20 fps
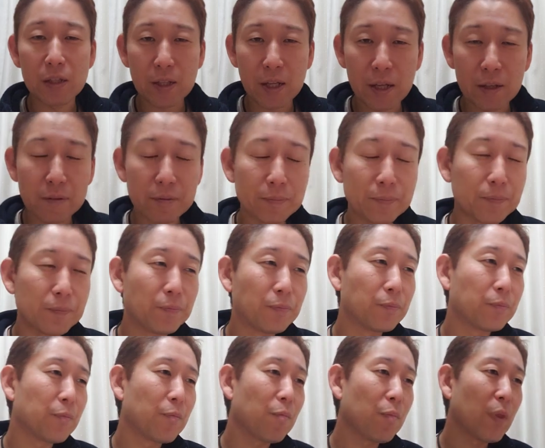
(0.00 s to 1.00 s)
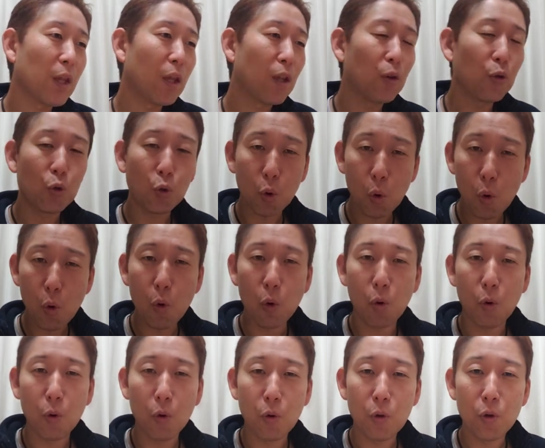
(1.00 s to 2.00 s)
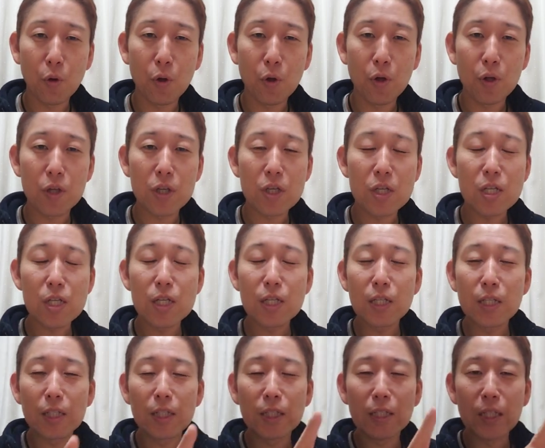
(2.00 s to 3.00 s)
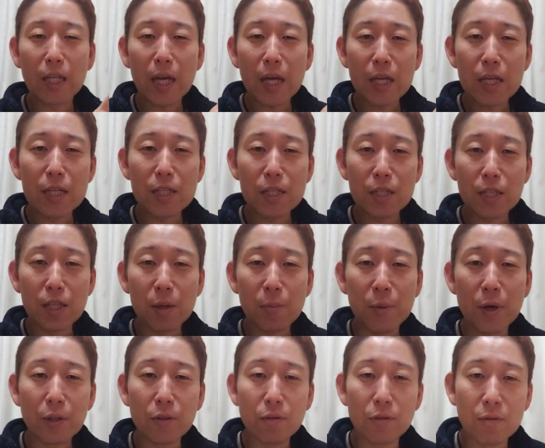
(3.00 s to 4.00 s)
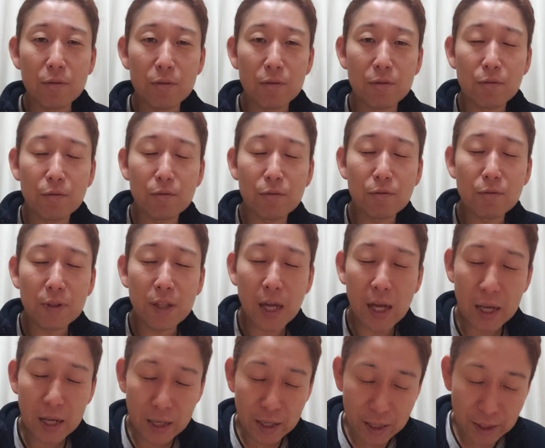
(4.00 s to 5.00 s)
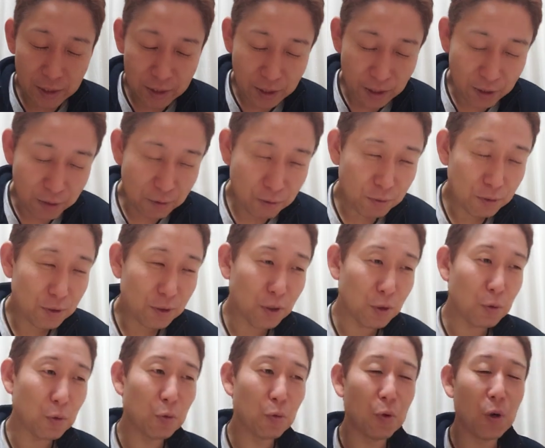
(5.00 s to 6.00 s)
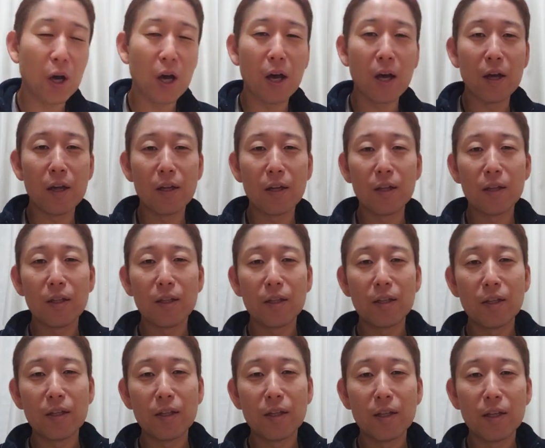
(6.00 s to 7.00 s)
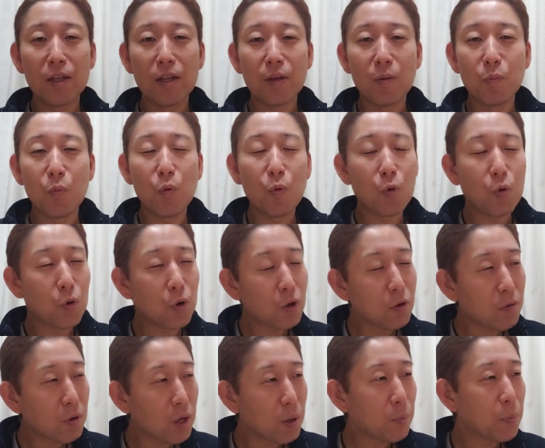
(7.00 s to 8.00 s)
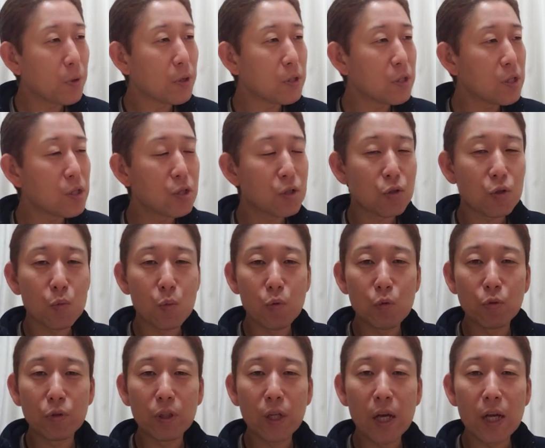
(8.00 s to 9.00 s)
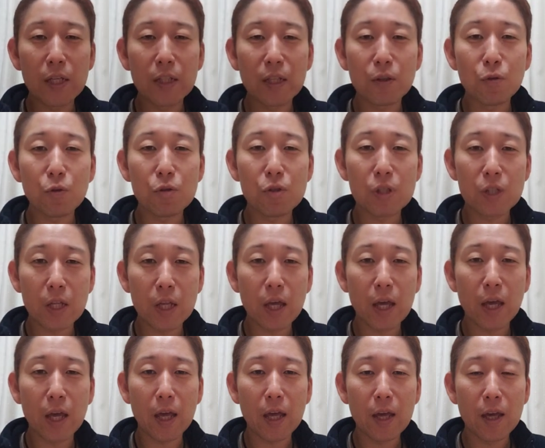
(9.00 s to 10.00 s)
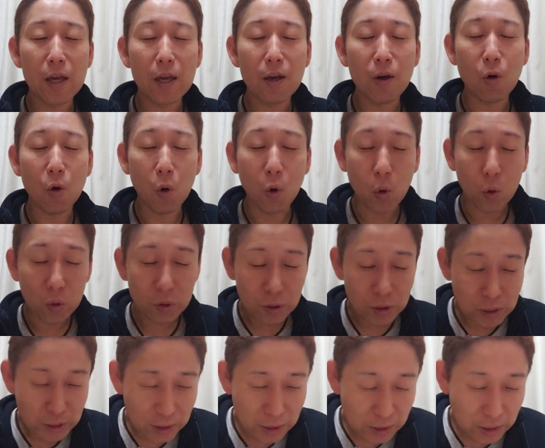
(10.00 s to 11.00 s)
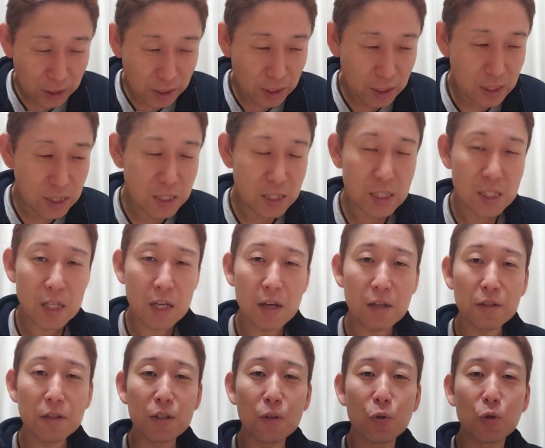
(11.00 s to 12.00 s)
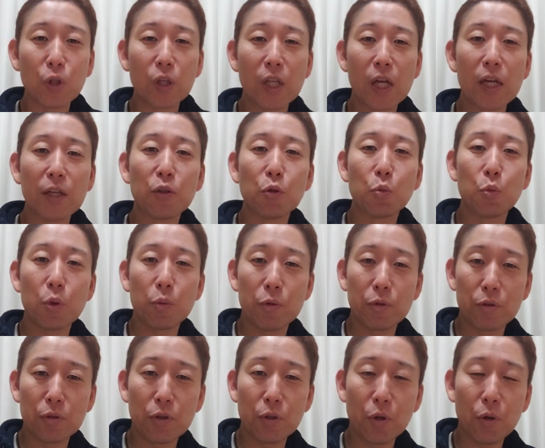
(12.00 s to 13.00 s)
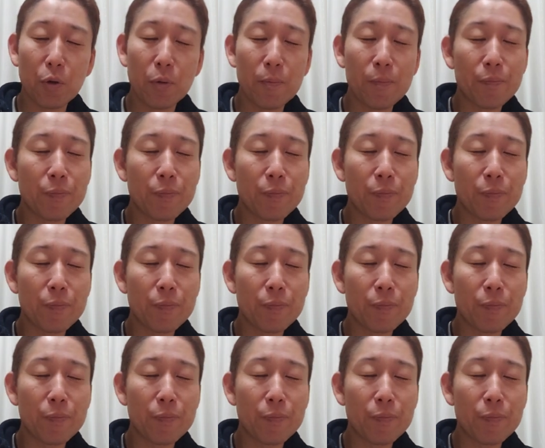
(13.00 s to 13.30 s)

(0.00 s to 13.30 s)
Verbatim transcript: さん。と、1対1でまず歌えてるっていうのが、もうこれはやっぱりジェシー君も歌い手として、こんなに幸せなことないと思いますよ。